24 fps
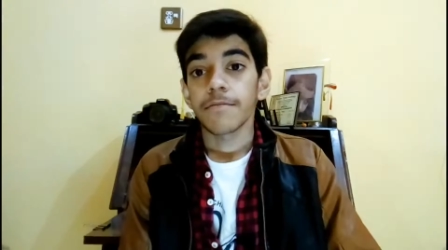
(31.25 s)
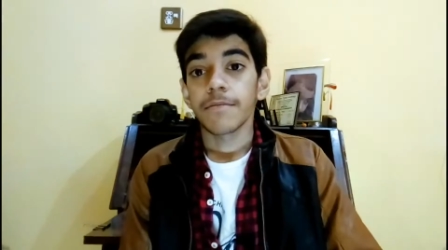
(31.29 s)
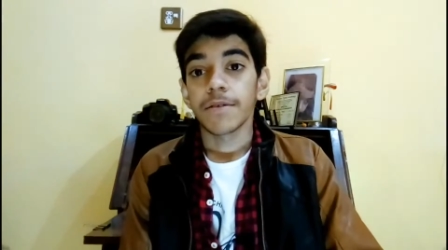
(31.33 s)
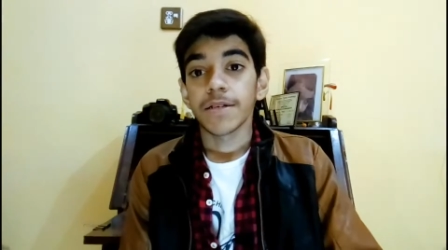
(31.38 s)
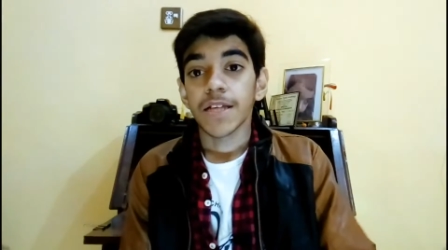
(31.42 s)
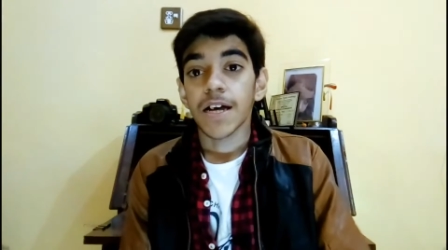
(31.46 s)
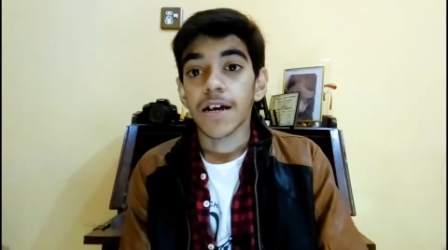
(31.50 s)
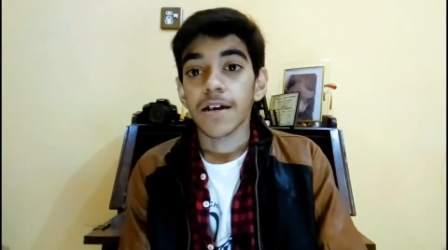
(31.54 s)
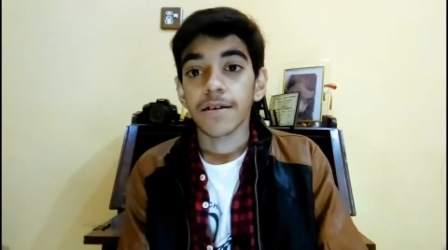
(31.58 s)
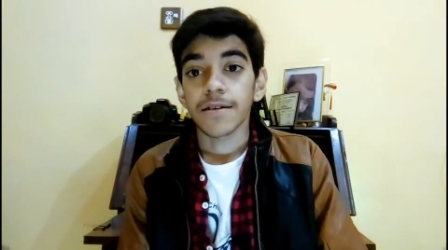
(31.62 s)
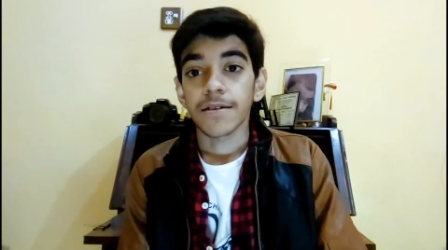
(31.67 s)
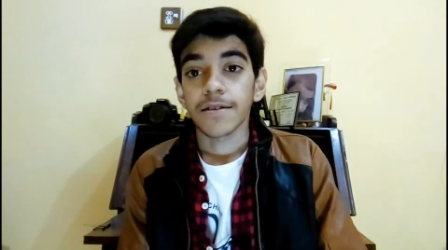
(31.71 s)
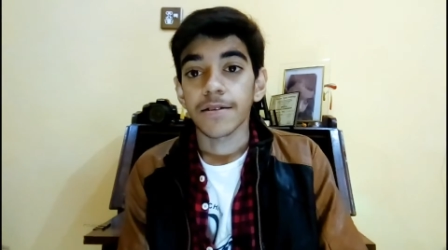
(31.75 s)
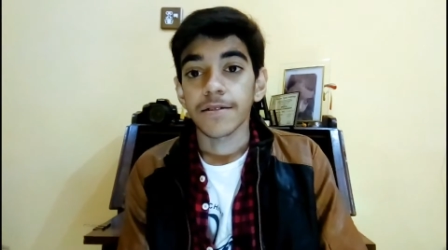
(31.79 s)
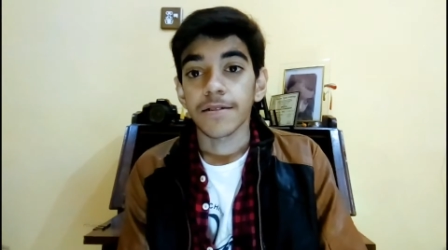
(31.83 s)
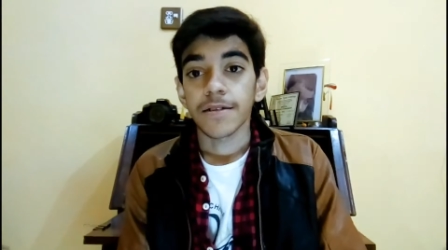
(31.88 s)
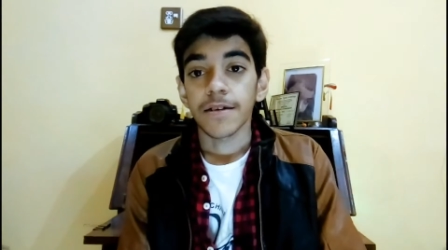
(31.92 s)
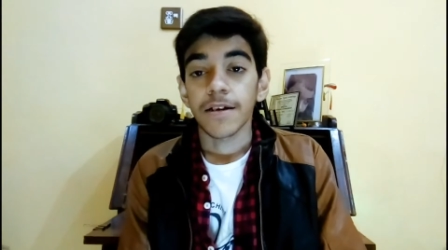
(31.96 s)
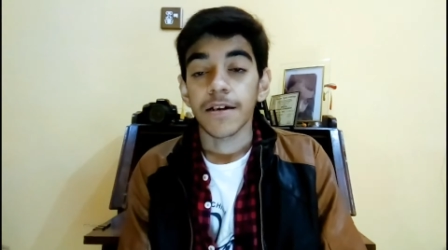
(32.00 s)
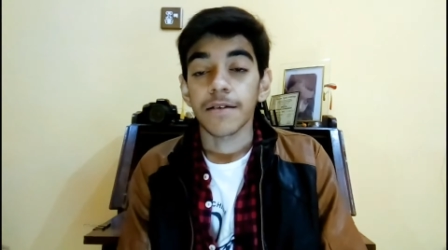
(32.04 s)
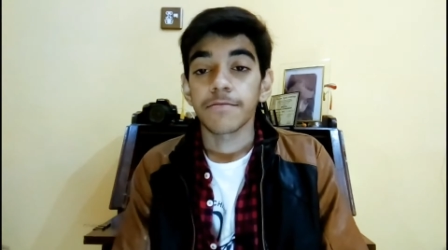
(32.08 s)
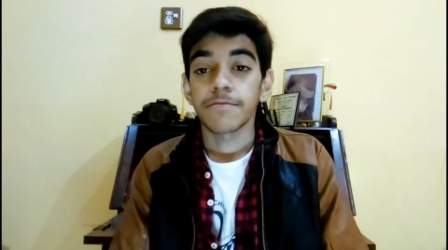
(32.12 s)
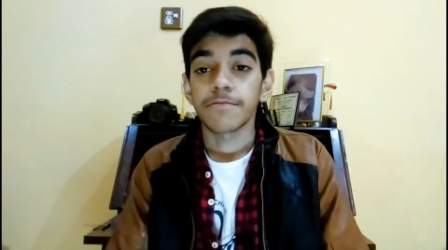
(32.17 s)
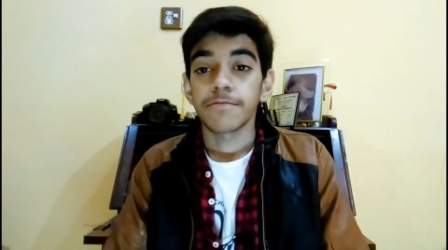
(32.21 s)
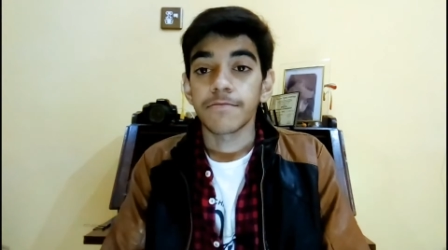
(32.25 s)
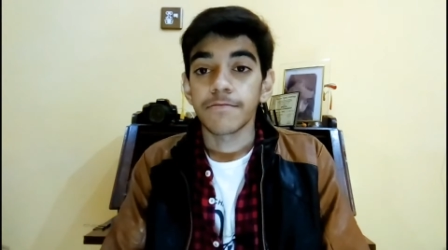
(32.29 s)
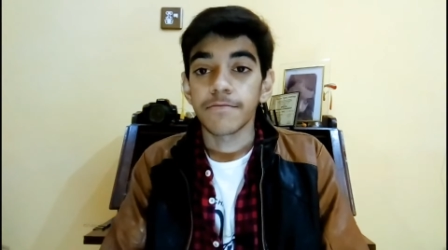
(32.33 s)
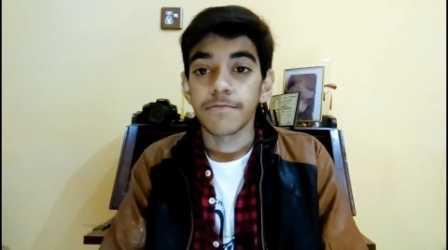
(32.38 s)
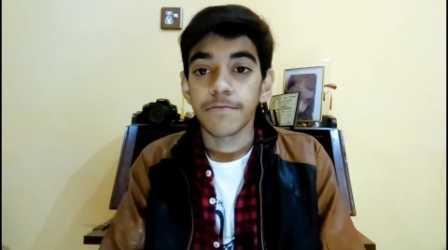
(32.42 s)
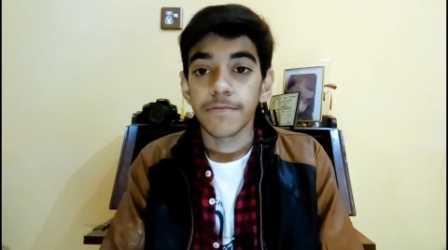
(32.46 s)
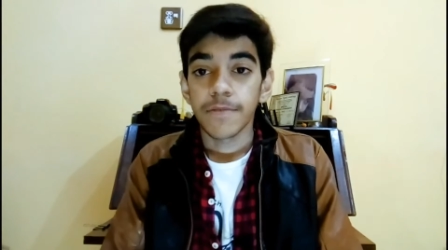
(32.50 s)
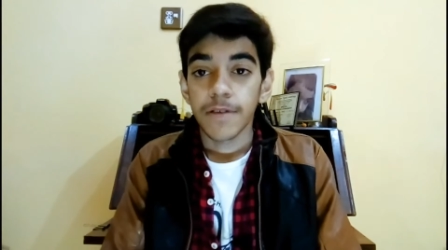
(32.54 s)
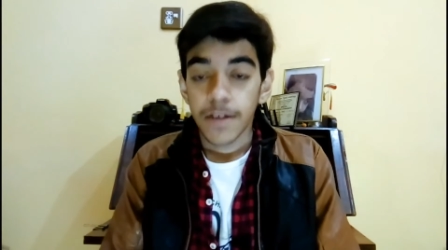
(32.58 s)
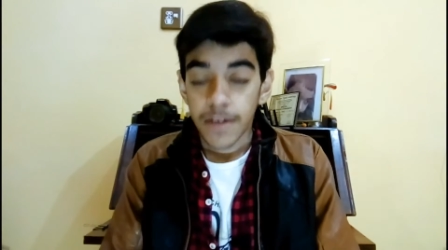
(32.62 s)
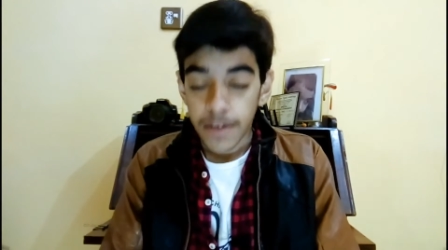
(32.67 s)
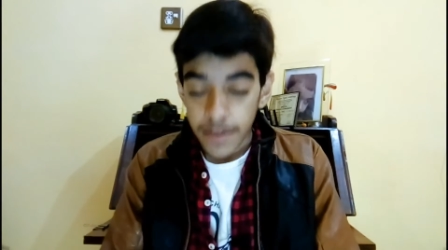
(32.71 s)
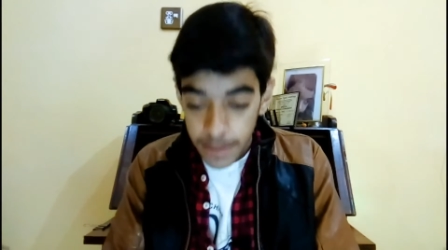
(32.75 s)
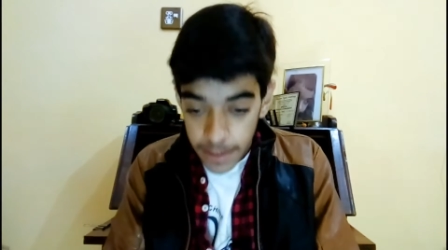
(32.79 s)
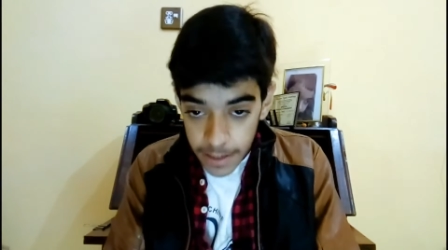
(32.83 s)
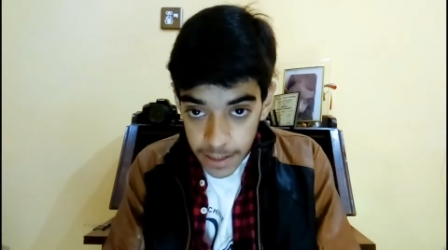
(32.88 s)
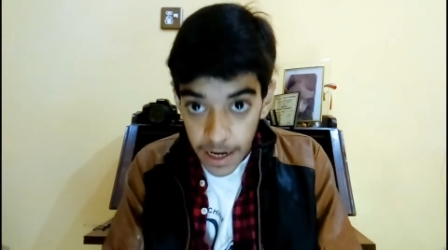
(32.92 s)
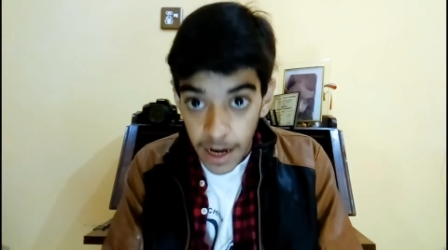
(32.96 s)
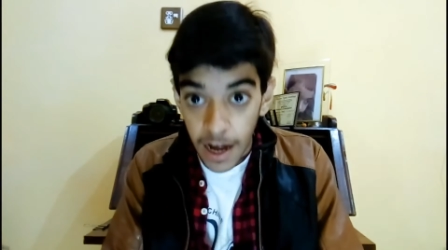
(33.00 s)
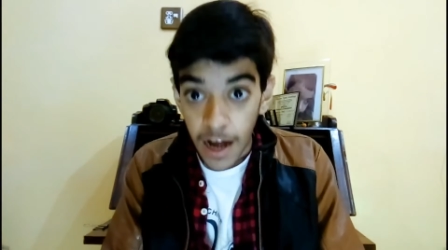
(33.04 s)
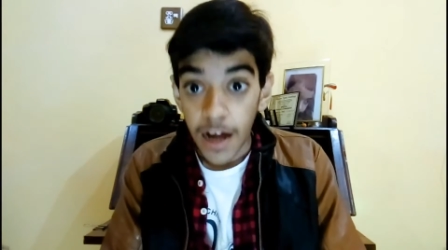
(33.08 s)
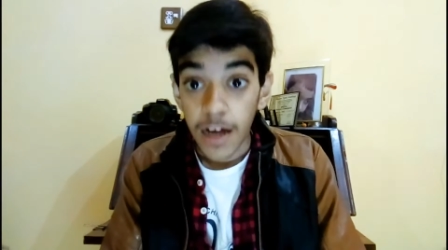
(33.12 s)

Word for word: मजाक कर रहा था अब यार